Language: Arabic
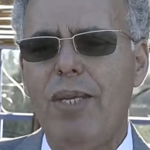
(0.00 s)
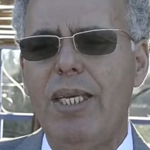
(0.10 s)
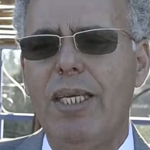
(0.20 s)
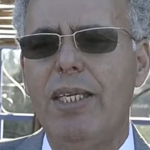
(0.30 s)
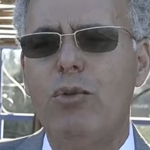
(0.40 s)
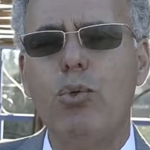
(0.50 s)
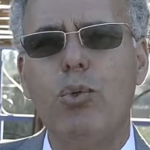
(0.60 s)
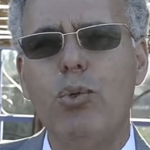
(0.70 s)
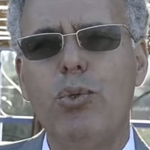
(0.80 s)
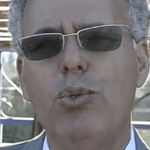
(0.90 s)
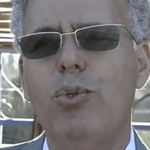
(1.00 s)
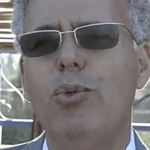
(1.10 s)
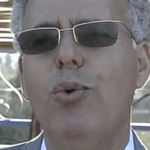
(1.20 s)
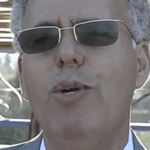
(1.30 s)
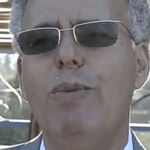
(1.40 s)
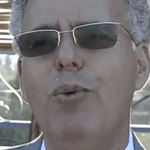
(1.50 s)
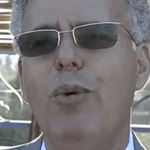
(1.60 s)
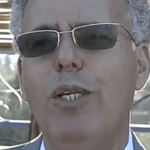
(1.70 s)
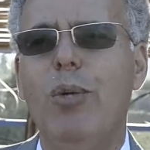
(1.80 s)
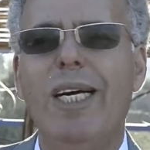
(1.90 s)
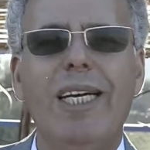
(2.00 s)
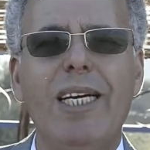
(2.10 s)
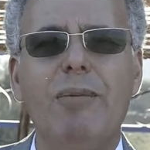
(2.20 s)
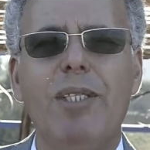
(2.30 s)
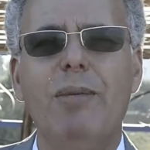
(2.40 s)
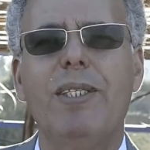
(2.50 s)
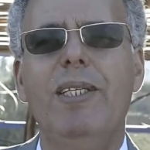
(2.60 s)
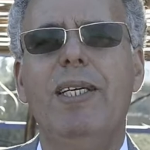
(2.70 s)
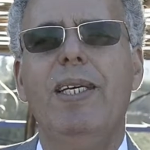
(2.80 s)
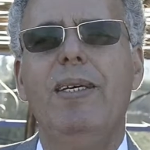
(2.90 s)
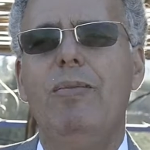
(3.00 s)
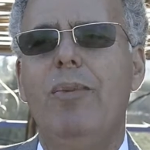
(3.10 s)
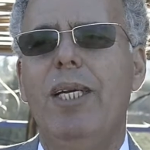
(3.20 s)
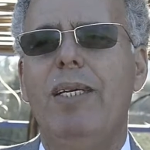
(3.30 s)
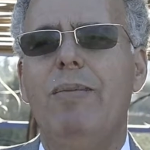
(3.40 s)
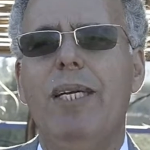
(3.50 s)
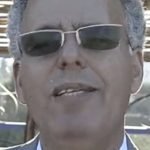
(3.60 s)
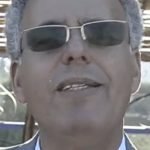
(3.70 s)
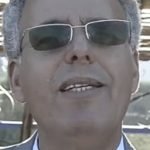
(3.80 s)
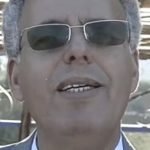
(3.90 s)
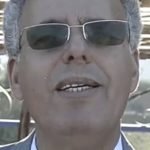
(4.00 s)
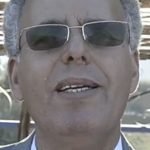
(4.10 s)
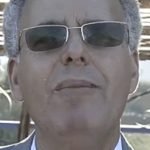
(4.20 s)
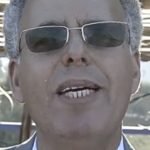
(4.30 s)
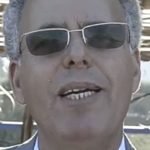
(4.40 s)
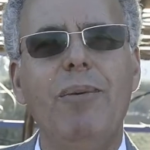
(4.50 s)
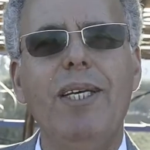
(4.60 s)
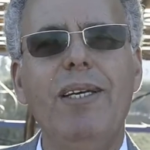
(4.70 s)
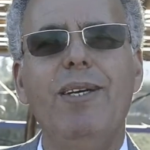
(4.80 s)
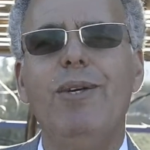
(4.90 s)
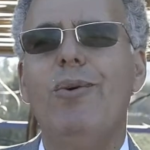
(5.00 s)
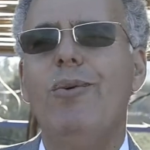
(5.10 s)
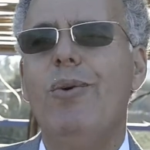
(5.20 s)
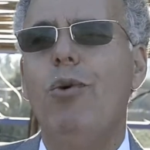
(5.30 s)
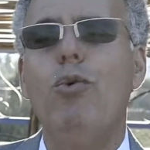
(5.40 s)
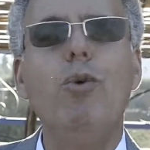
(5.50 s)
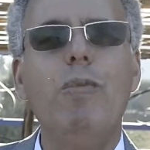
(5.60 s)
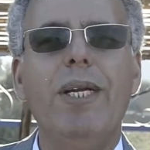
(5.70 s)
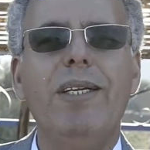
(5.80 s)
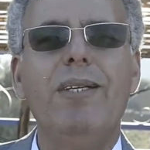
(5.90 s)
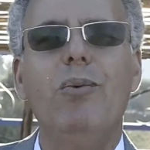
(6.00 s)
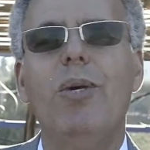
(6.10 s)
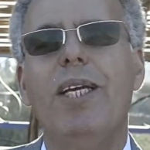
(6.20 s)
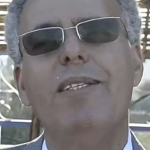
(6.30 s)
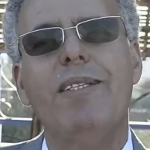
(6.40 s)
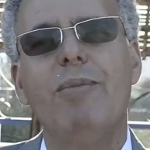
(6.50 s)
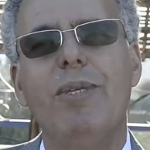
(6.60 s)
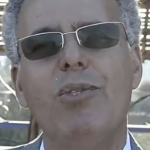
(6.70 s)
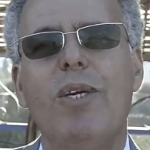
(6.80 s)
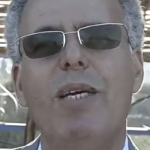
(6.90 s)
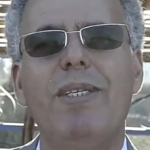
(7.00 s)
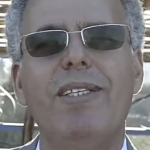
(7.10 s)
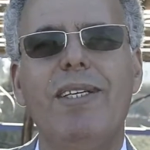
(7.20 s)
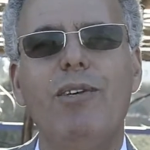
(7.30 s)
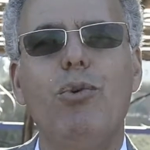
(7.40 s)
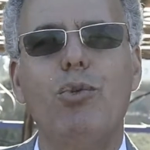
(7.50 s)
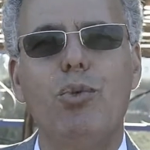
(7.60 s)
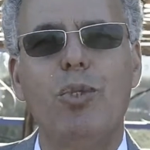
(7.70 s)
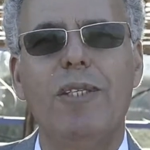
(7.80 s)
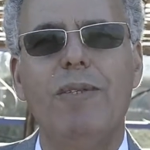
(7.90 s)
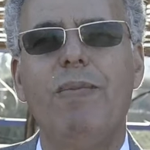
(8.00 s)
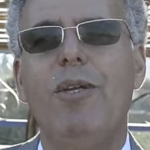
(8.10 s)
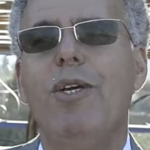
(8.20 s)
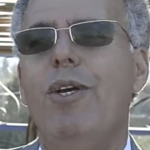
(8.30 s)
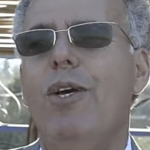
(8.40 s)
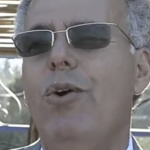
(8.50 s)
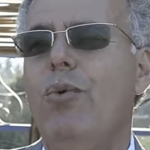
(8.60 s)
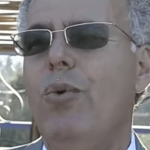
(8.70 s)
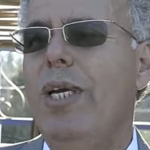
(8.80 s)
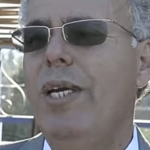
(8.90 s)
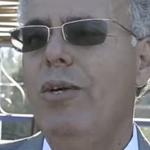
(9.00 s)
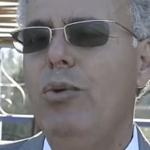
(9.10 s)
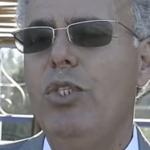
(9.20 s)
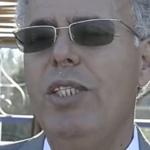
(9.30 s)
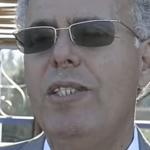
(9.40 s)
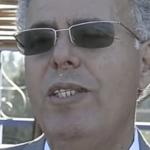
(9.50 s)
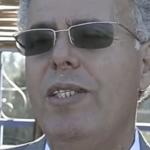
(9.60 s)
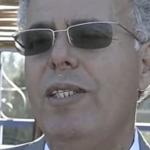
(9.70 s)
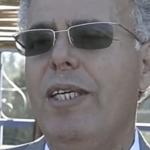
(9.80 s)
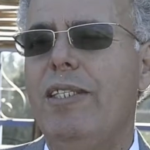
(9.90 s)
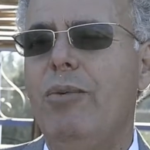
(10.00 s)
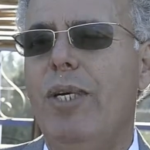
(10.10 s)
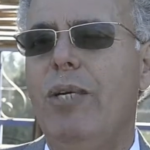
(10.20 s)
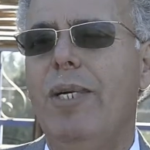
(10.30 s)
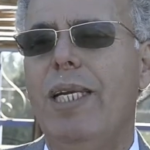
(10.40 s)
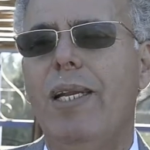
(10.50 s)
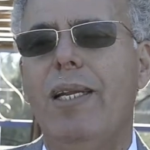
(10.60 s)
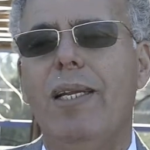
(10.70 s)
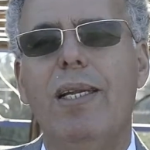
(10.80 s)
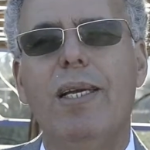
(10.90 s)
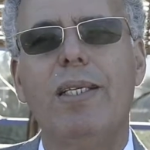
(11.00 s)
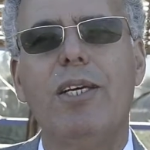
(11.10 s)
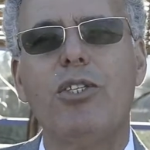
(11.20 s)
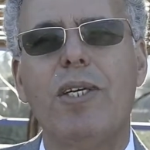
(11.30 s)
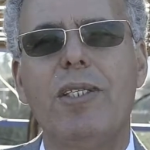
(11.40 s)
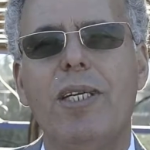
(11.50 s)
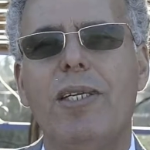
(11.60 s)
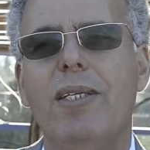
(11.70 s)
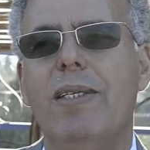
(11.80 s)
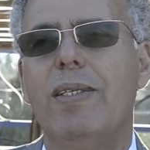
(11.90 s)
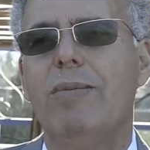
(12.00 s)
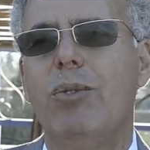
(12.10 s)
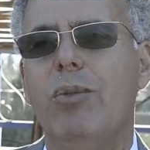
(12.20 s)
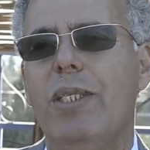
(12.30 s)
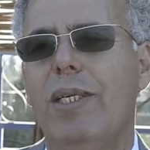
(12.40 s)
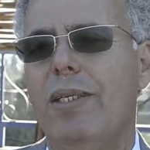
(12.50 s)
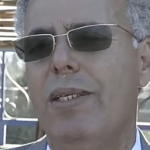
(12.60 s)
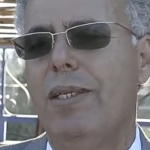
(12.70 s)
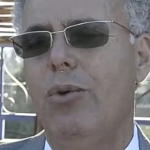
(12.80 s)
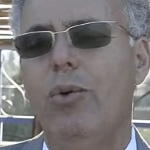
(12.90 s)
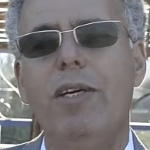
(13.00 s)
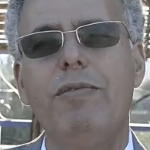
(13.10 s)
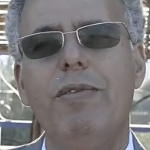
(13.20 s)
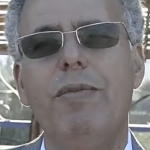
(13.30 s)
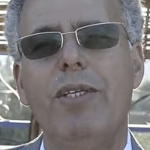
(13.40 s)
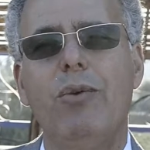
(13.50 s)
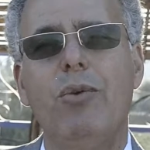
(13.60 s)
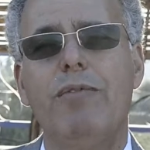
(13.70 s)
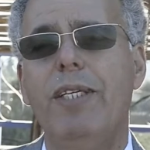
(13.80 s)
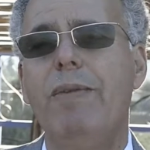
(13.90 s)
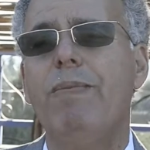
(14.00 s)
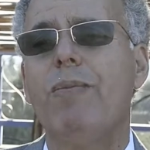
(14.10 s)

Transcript: يعني كسكس وكل ما هو عنده علاقه بالضبط بالانسان المغربي عموما والانسان بيسو الامازيغي خصوصا هو لوجيت كيحتوي على واحد 11 ديال سميتو ديال الغرف الغرفه